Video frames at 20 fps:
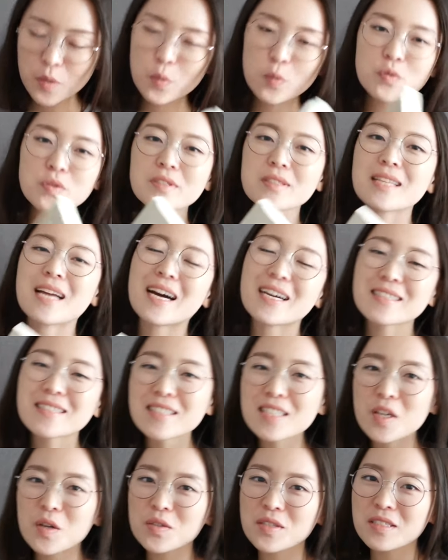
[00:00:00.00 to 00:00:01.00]
새로운
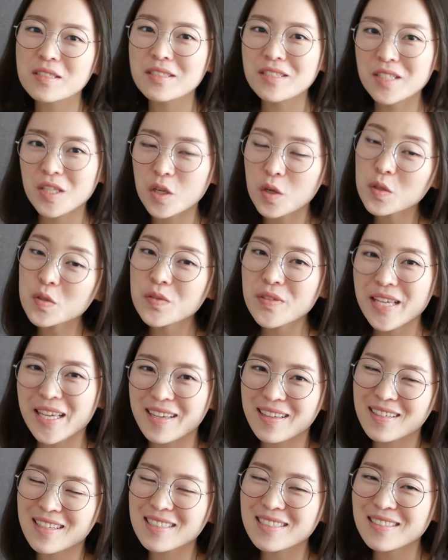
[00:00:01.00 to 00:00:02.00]
나를 여는
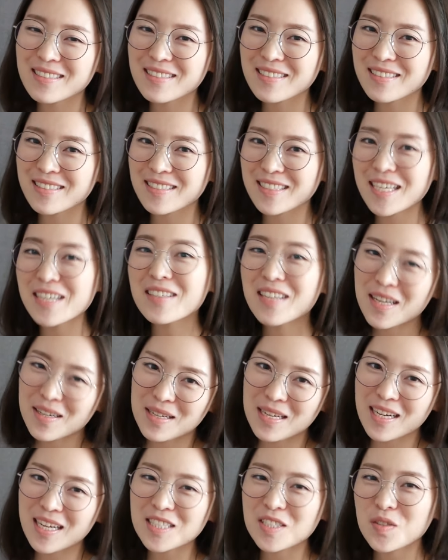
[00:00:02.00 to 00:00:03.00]
열쇠라는 책을
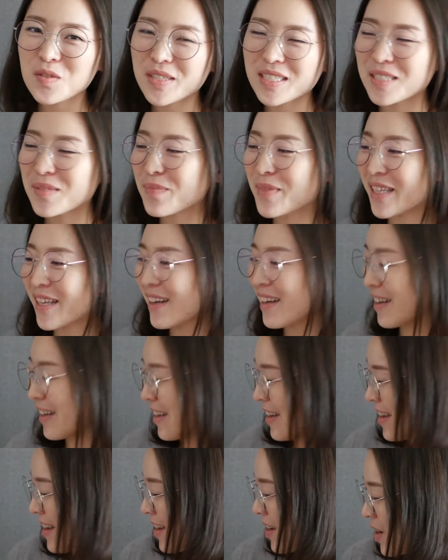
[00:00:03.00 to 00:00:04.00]
하나 가지고 왔습니다.
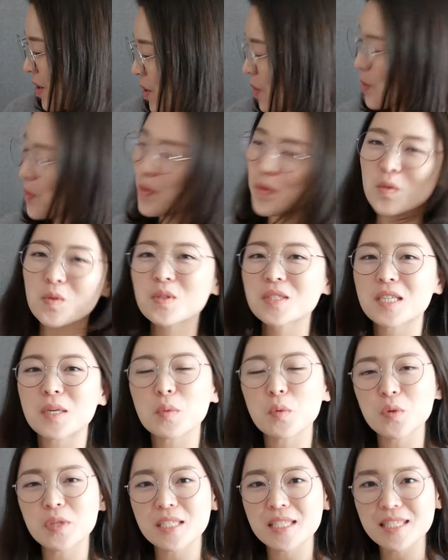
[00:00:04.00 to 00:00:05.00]
꼭
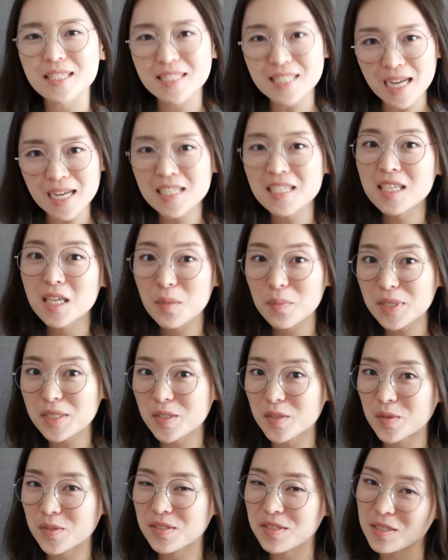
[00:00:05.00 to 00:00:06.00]
제목이
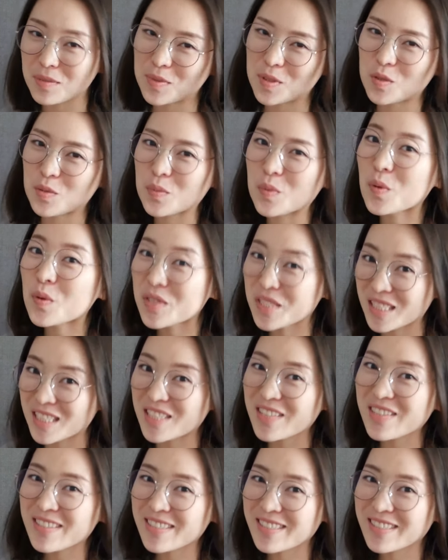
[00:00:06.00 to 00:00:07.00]
자기계발서 느낌이 좀
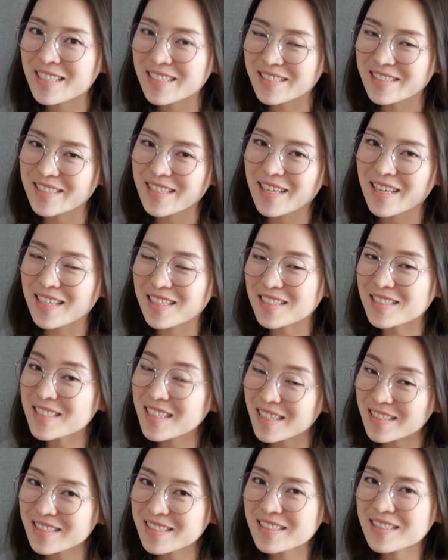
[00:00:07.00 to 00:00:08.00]
오시죠? 근데 이
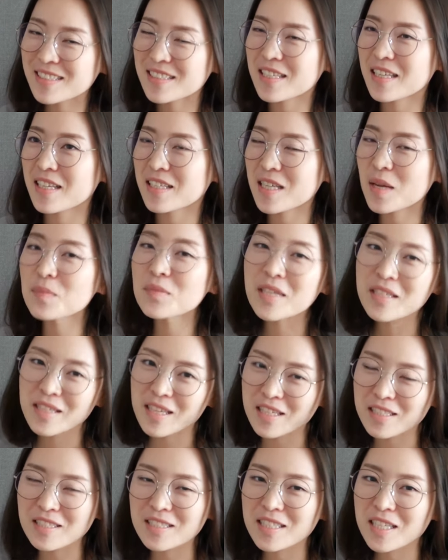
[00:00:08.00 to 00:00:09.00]
책은 제3세대
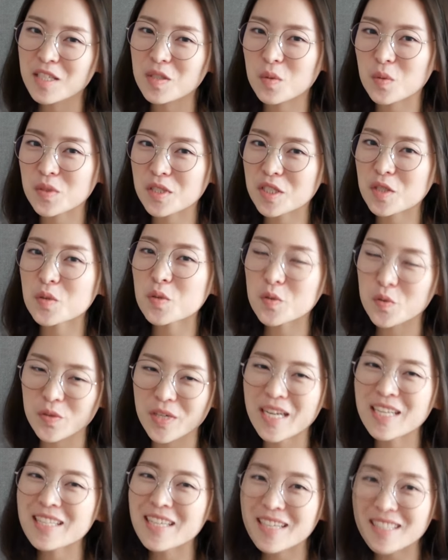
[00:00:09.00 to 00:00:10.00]
인지행동 치료 중
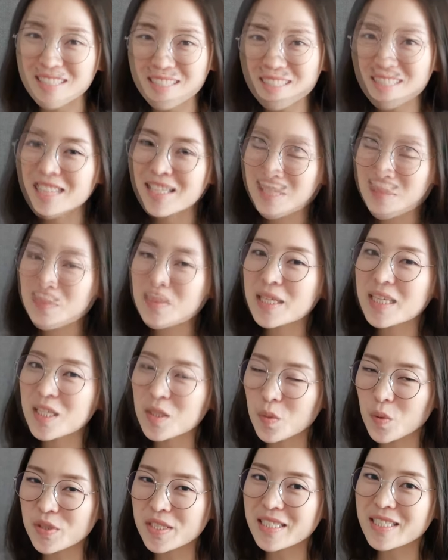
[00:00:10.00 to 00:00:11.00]
하나인
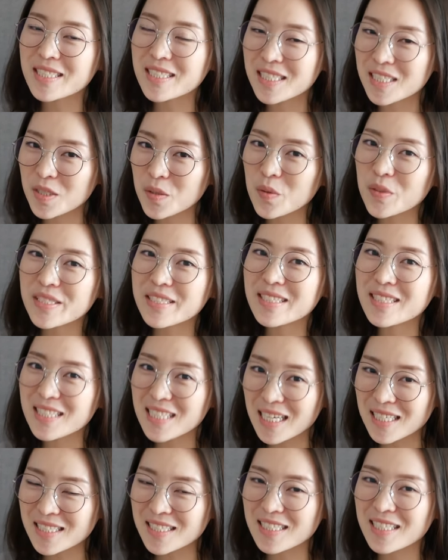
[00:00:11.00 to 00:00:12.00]
심리도식 치료를
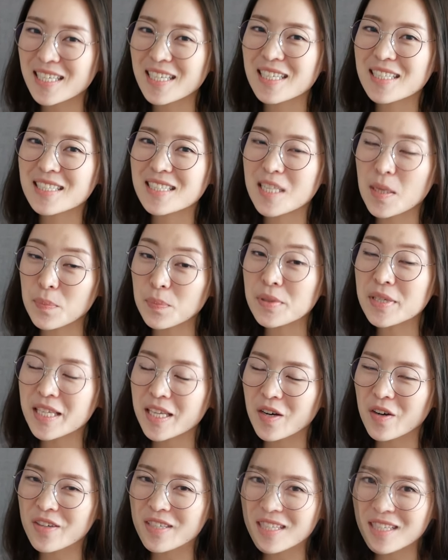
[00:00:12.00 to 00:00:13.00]
창시한 제프리
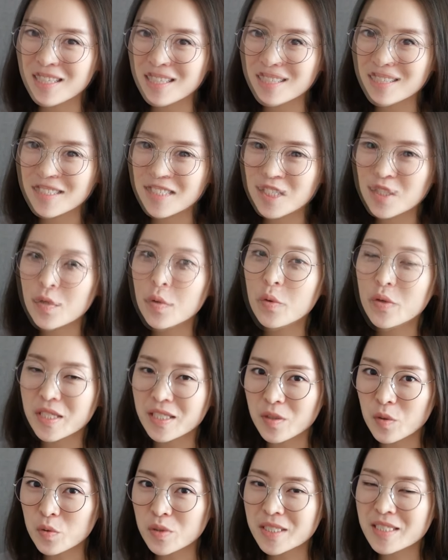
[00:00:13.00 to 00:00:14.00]
영이 치료
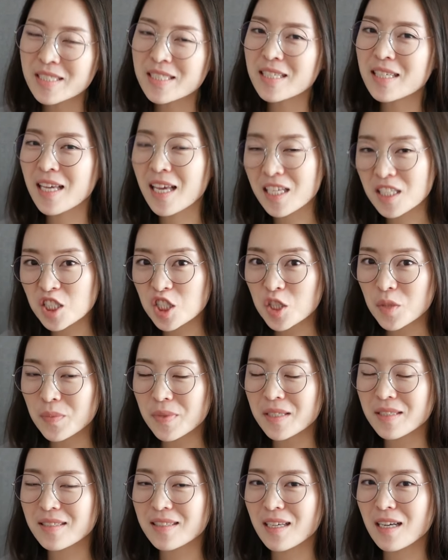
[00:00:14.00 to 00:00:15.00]
이론의
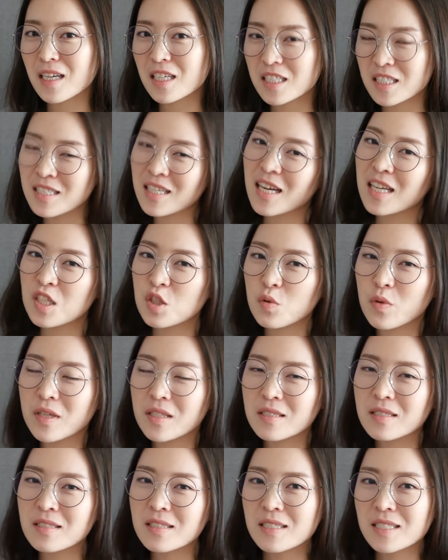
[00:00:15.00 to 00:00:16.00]
핵심이자 근간이
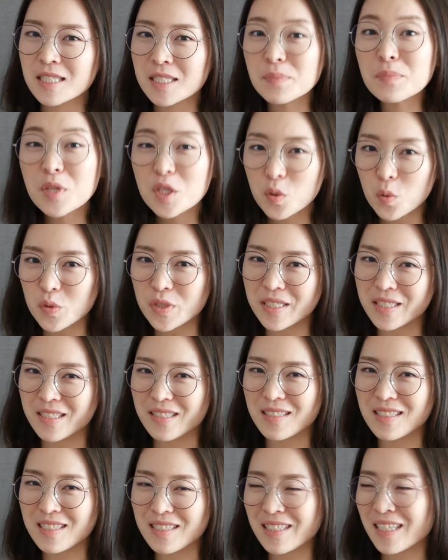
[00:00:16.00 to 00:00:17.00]
되는 심리도식,
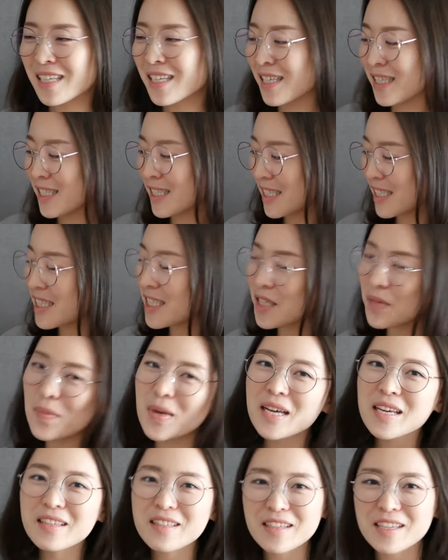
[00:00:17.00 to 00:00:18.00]
즉
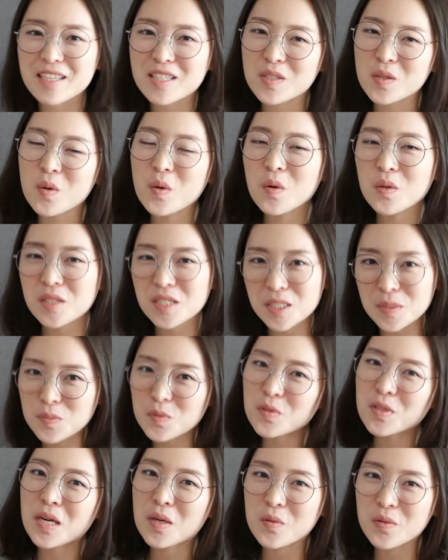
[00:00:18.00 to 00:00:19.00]
스키마에 대해서
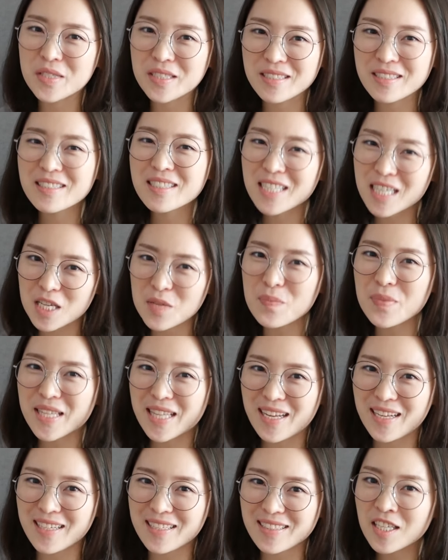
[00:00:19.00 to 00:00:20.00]
집중하고 있는
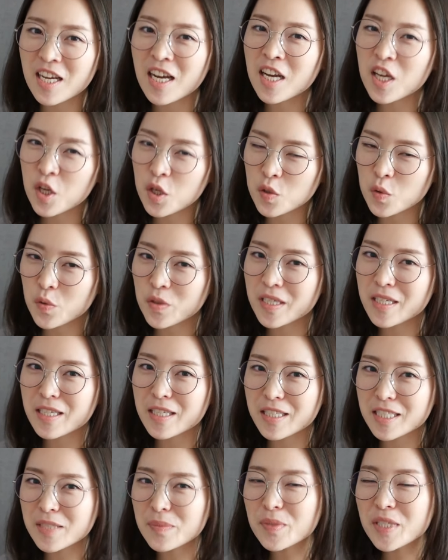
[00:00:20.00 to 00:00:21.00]
책입니다. 제가
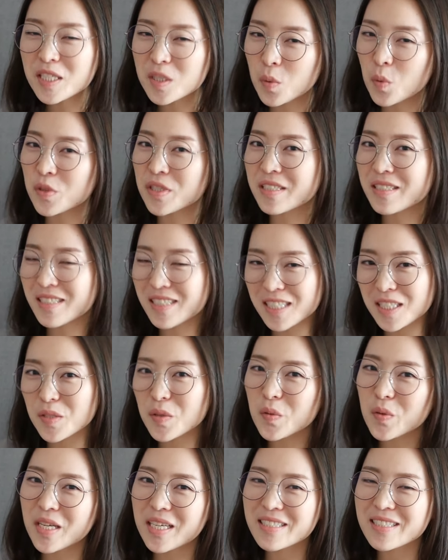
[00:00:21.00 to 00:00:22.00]
예전에 심리도식
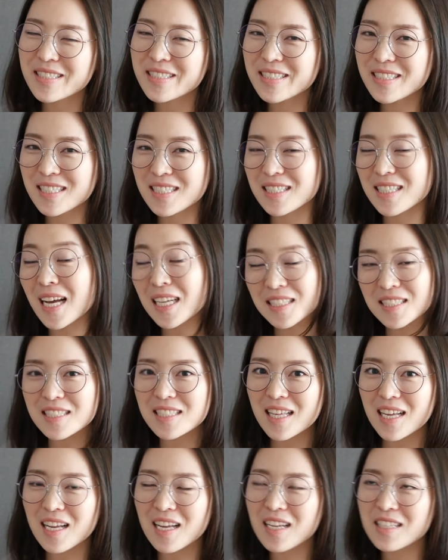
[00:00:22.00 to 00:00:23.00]
치료라는 그
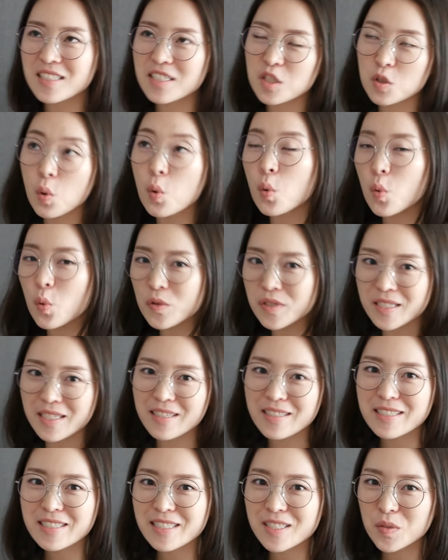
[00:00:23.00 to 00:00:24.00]
학지사의
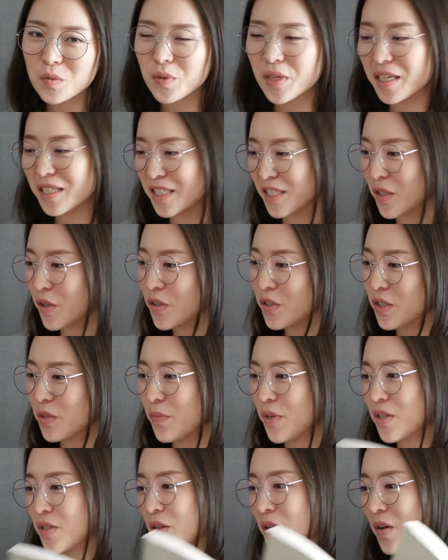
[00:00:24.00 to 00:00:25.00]
전공책을
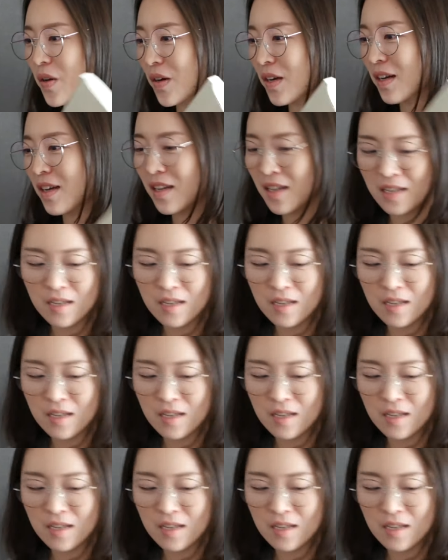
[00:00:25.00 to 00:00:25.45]
소개시켜드리면서